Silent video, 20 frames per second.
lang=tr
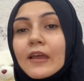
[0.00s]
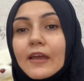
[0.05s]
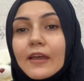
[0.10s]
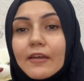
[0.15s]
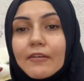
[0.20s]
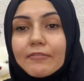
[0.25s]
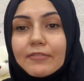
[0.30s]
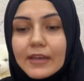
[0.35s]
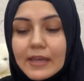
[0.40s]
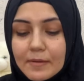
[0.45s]

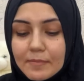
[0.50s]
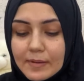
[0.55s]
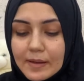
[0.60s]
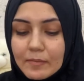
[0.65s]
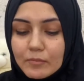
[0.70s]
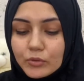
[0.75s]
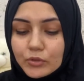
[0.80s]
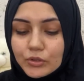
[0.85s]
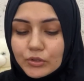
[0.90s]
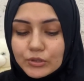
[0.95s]
Ve
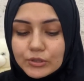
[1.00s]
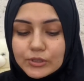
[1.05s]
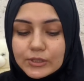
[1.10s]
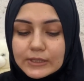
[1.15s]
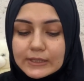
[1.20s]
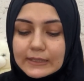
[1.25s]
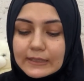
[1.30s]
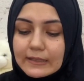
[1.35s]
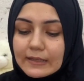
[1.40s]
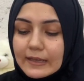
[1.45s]
ben bugün
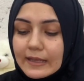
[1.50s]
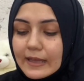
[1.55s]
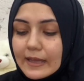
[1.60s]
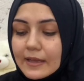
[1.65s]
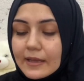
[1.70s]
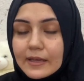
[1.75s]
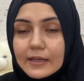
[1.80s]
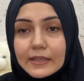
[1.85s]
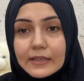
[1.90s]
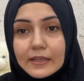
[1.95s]
sizinle
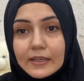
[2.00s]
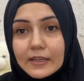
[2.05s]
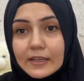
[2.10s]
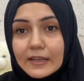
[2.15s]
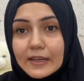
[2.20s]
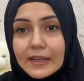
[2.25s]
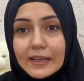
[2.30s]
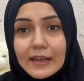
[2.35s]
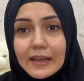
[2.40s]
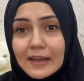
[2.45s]
e,
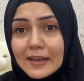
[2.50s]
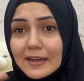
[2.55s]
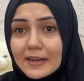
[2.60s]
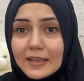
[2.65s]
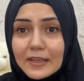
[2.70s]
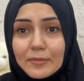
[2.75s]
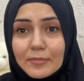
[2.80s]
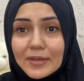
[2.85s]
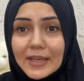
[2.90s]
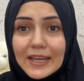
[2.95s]

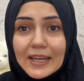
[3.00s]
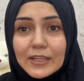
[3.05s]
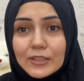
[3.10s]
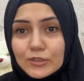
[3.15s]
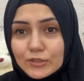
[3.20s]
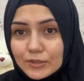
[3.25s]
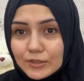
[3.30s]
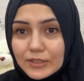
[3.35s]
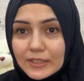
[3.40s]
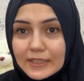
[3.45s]
herhangi bir
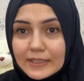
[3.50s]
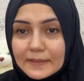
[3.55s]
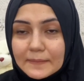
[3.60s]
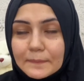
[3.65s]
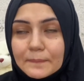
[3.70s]
elektronik